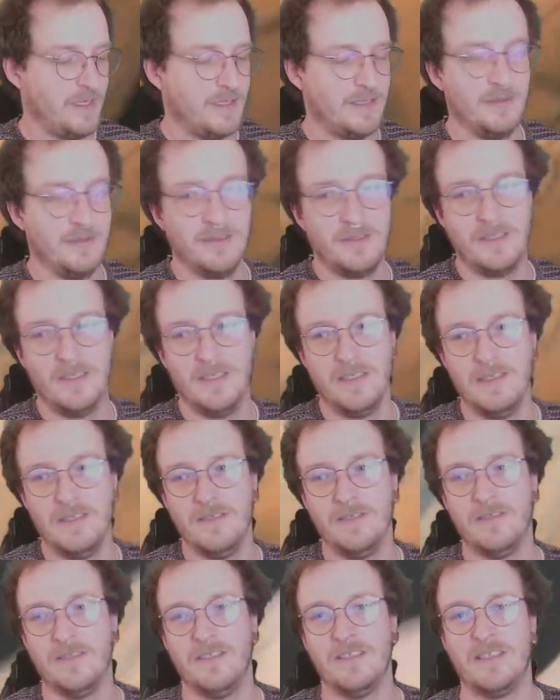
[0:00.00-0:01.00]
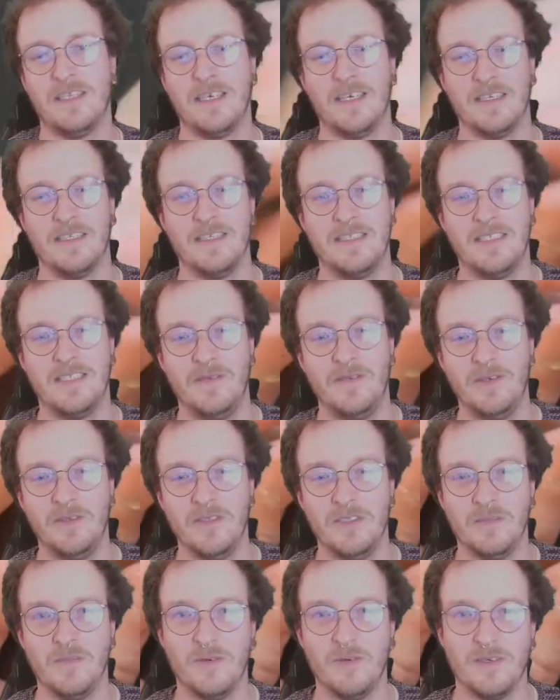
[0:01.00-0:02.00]
wegsortieren und dann sehen
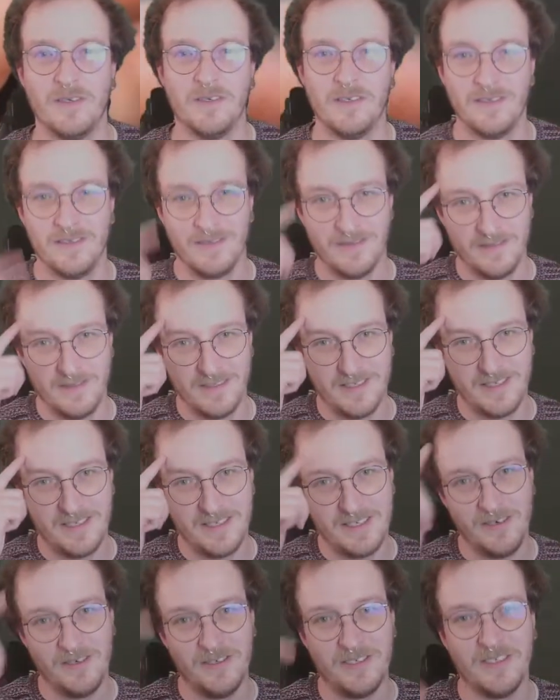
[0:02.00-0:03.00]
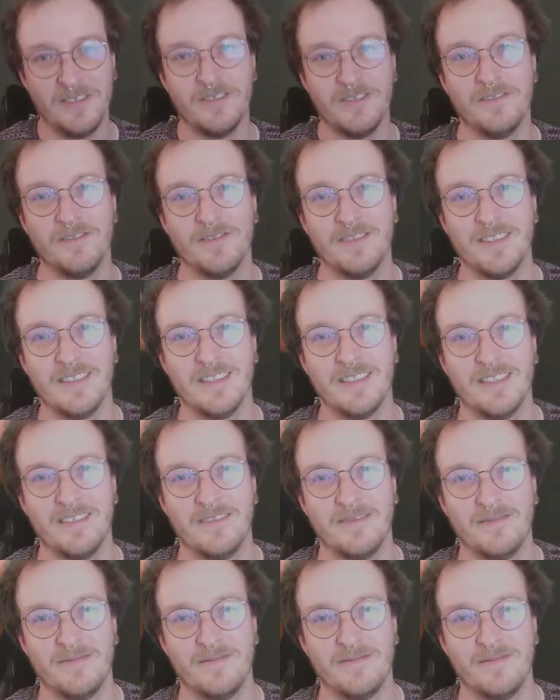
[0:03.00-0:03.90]
wir uns morgen. Ciao, ciao.